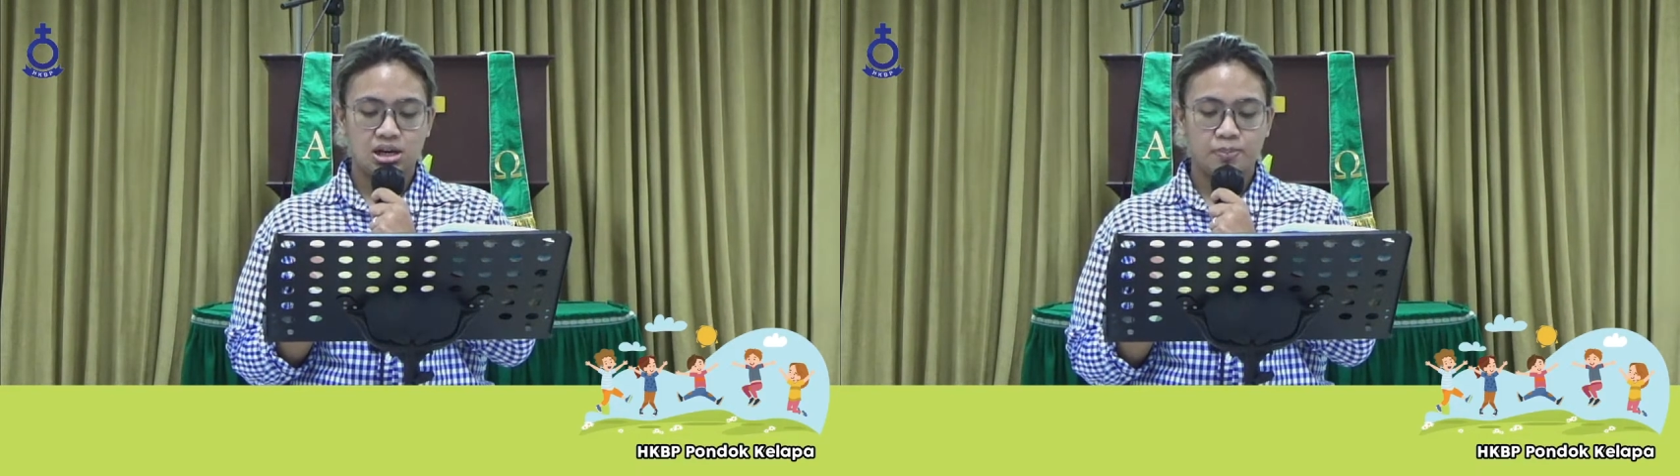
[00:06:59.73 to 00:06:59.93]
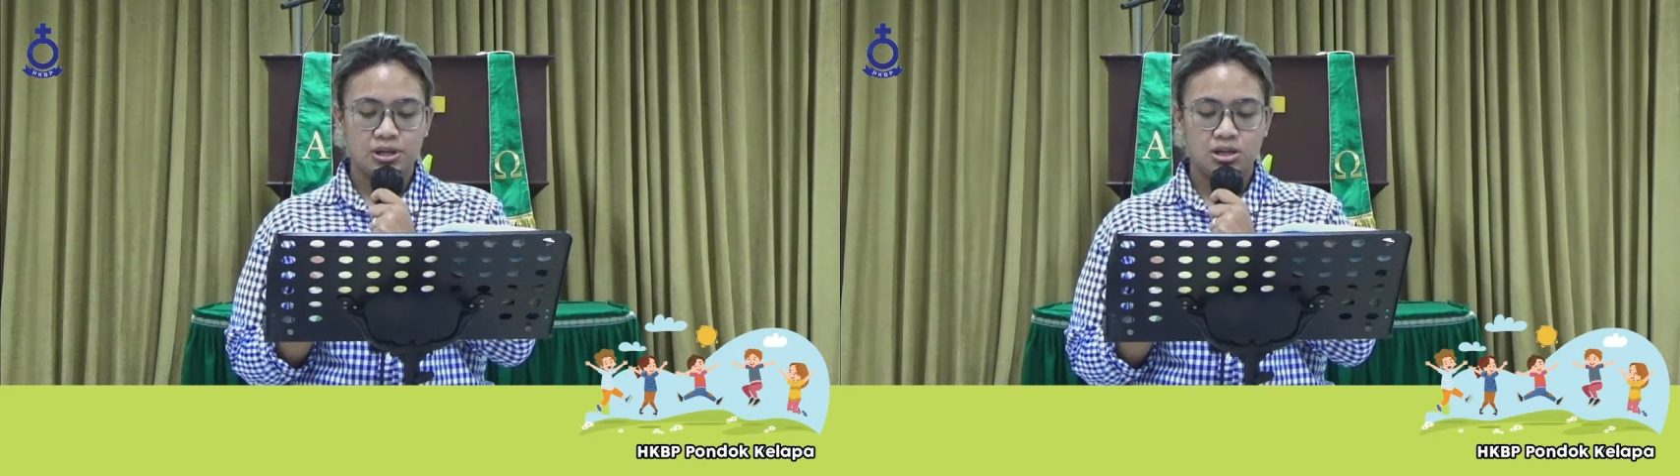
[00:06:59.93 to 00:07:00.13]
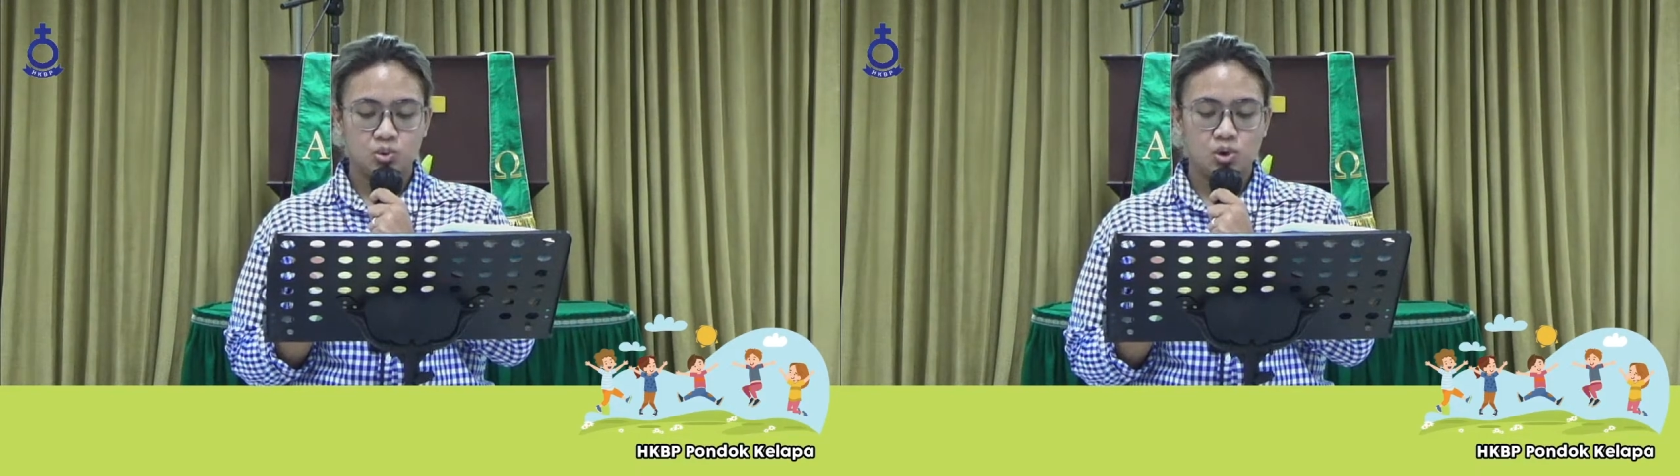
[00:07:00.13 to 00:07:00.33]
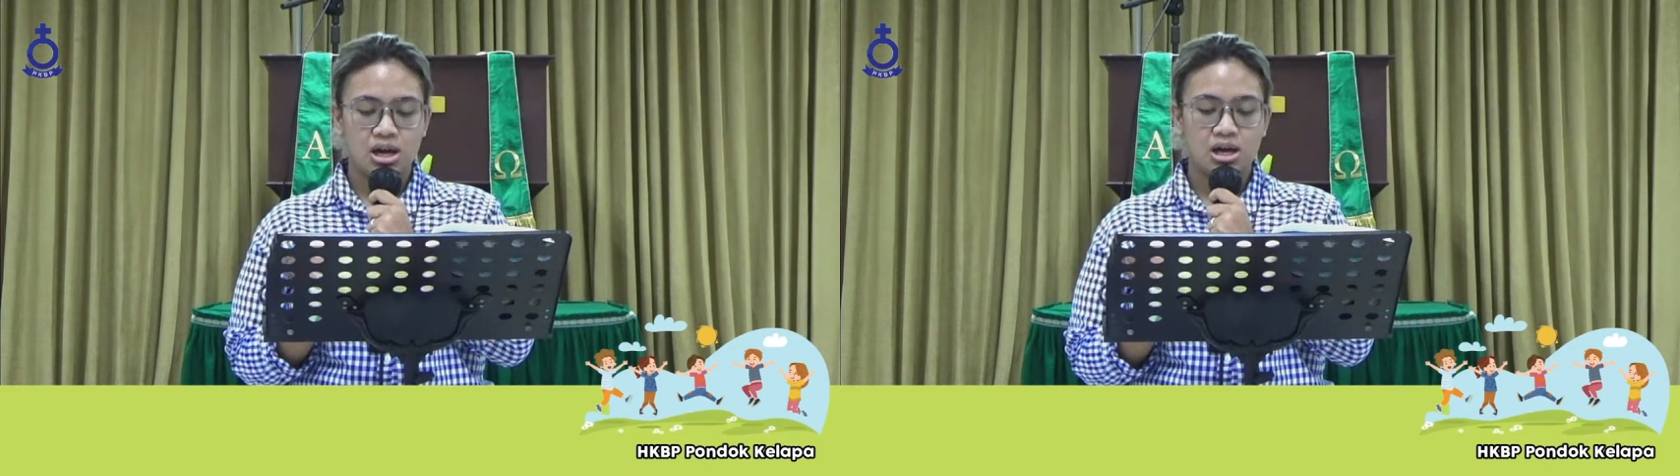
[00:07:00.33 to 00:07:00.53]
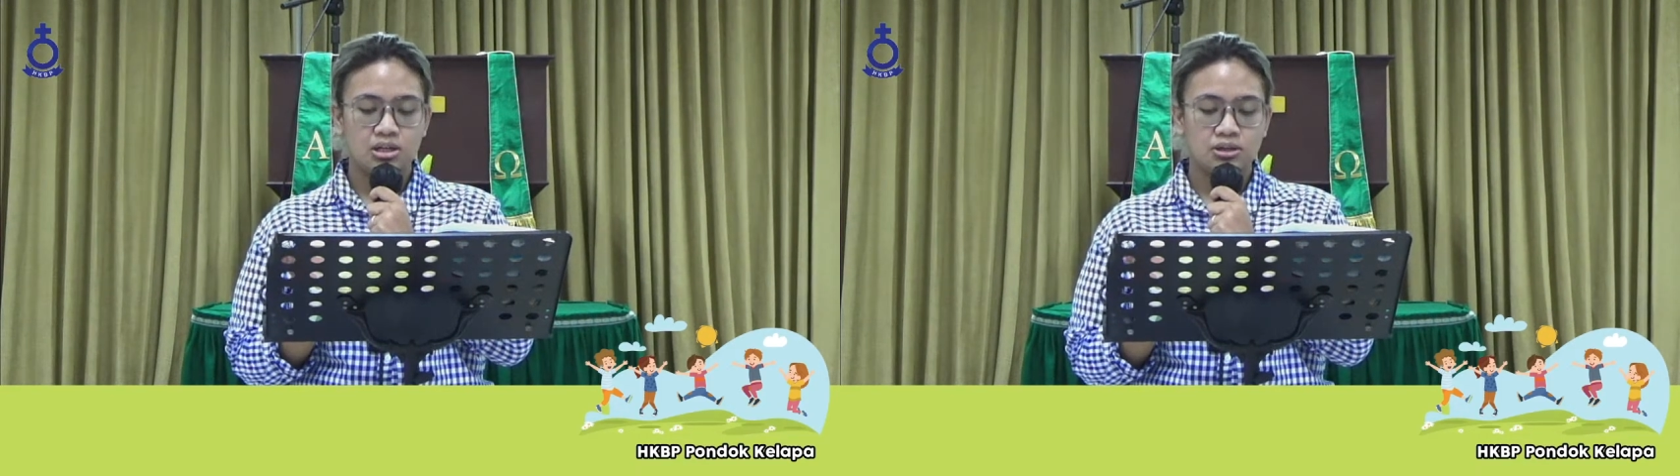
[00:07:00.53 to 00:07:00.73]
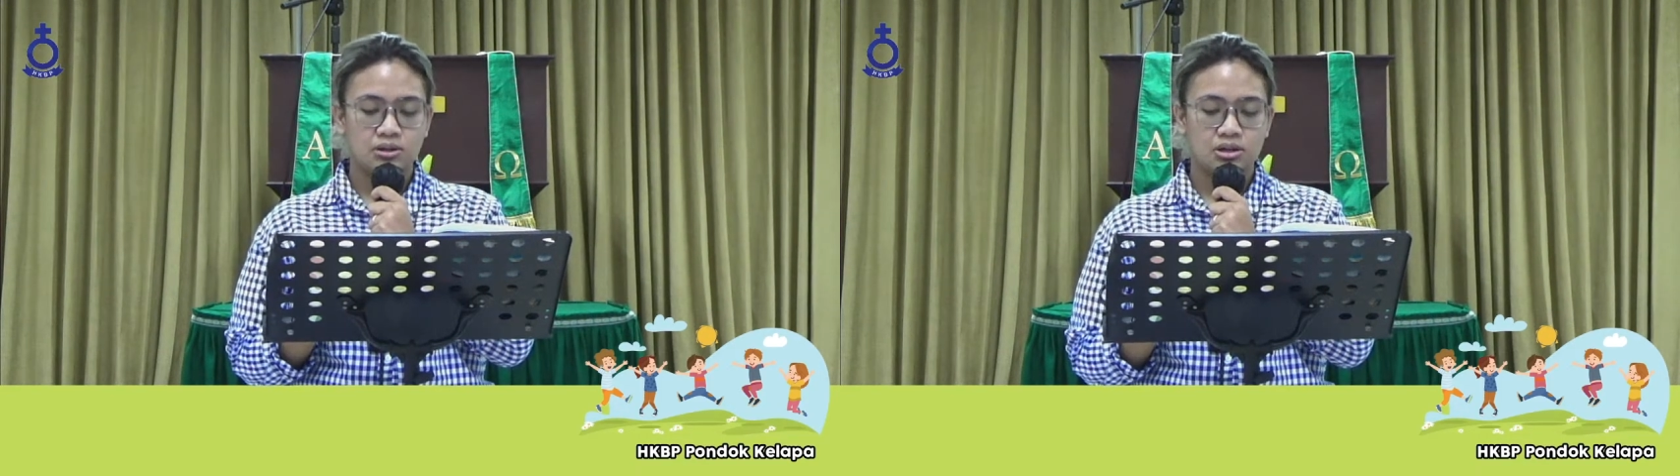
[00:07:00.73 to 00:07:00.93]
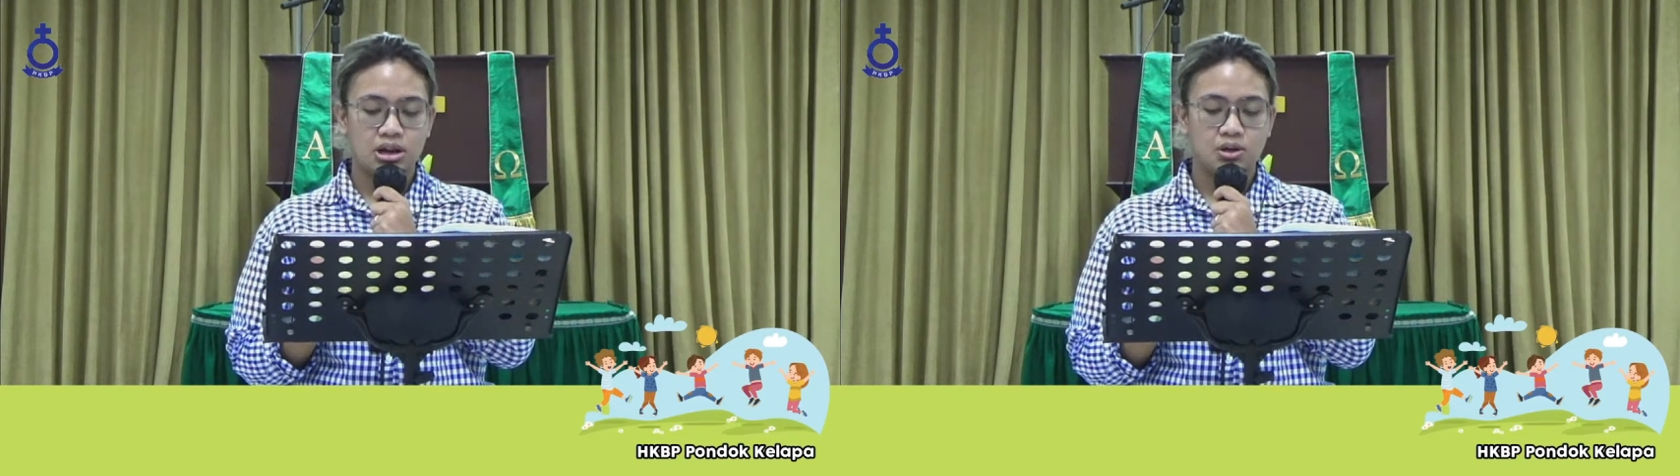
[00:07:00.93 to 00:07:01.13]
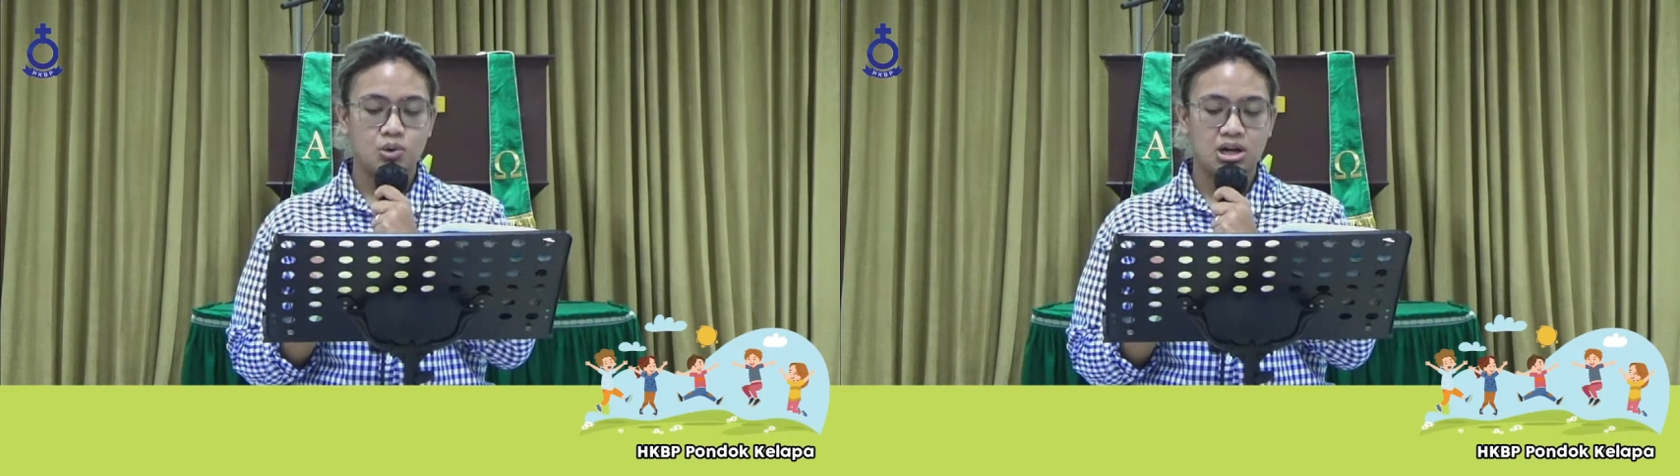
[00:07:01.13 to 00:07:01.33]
kepada Tuhan, lakukan